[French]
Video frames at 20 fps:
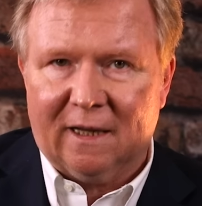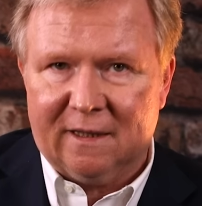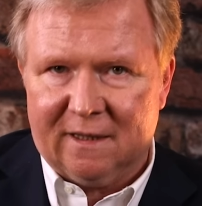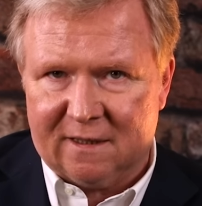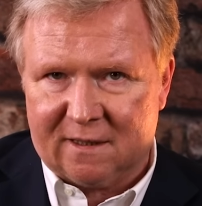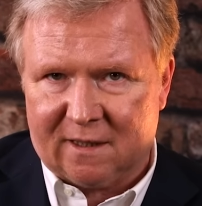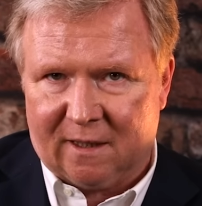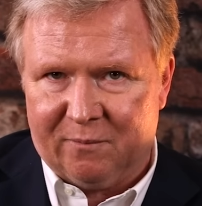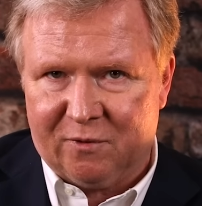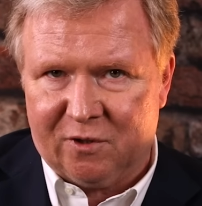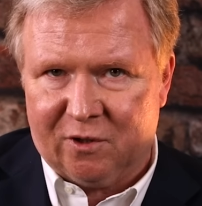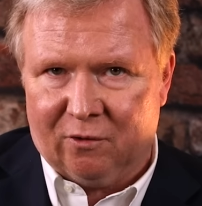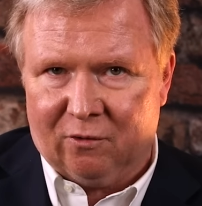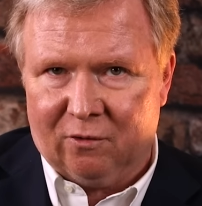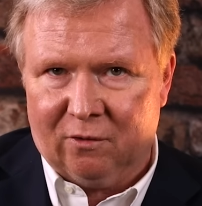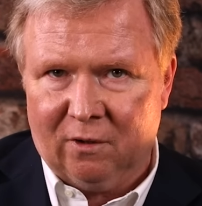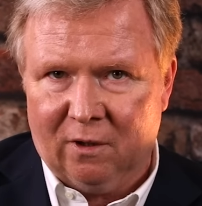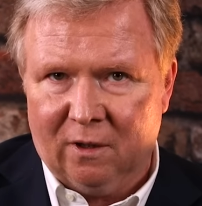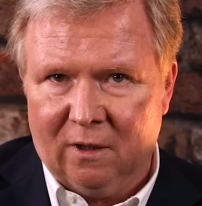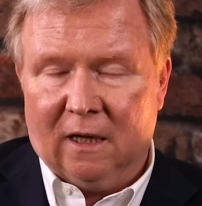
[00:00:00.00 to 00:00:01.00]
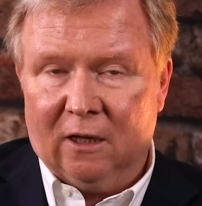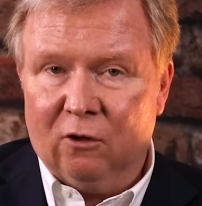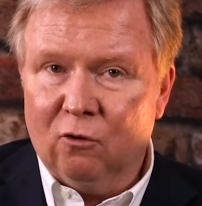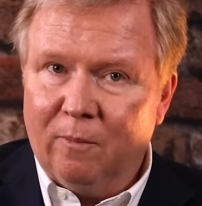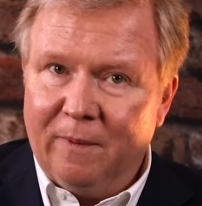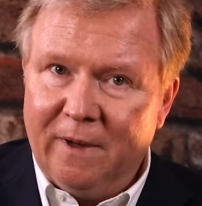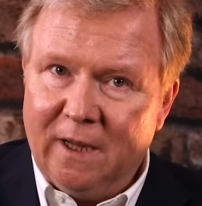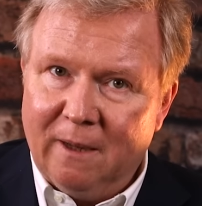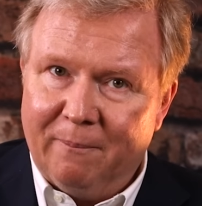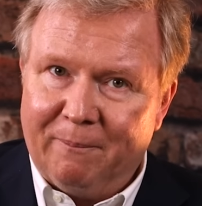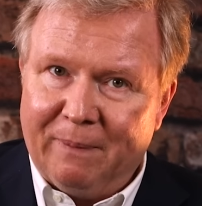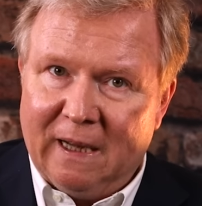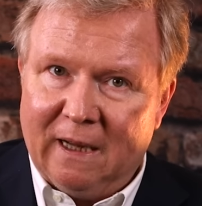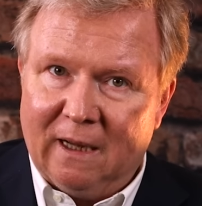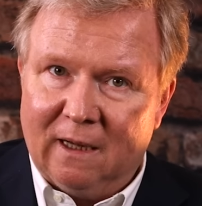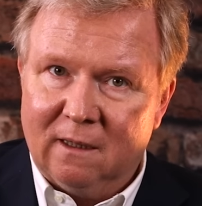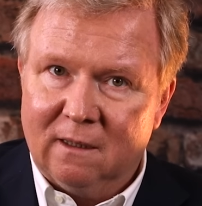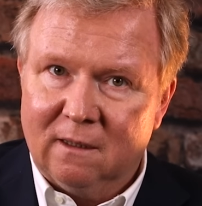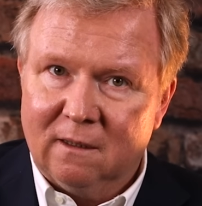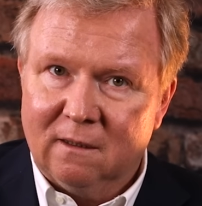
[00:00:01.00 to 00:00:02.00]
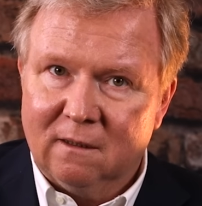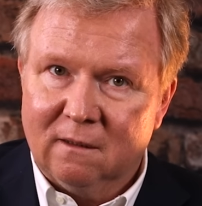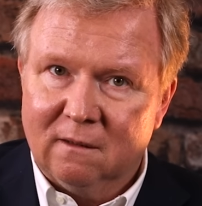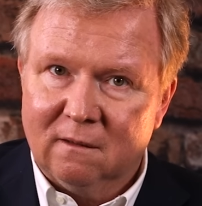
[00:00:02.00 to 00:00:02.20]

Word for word: la description. Et n'oubliez pas,